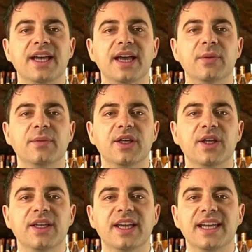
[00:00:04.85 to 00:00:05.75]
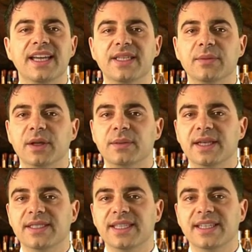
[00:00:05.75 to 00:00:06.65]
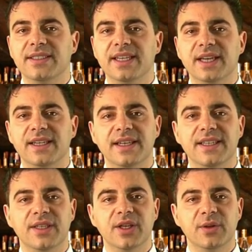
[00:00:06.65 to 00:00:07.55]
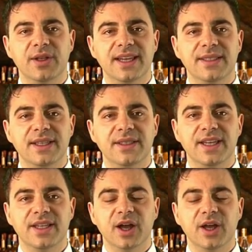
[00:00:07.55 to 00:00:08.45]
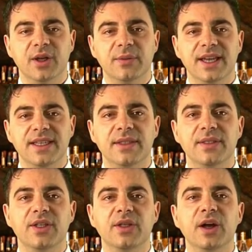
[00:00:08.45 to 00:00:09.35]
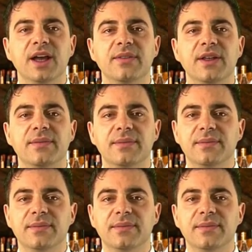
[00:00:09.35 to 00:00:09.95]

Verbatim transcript: è un vino che esprime l'essenza e la tradizione del territorio veneto del Suave.